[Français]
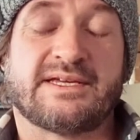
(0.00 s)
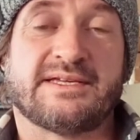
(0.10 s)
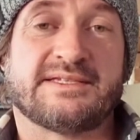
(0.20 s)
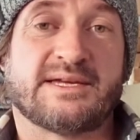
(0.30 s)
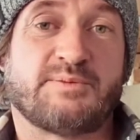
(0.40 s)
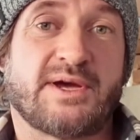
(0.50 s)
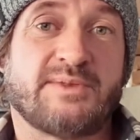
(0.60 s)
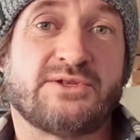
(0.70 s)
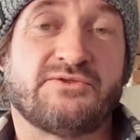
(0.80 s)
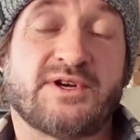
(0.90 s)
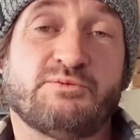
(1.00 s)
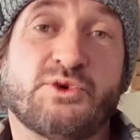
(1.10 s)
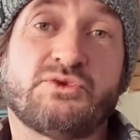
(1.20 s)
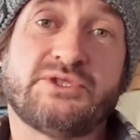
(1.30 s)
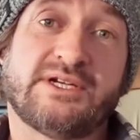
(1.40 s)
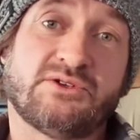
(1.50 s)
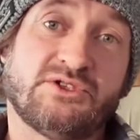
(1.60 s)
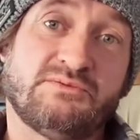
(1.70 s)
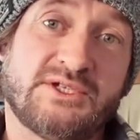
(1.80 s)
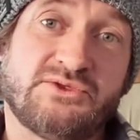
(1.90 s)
et, ça permet de faire beaucoup d'économies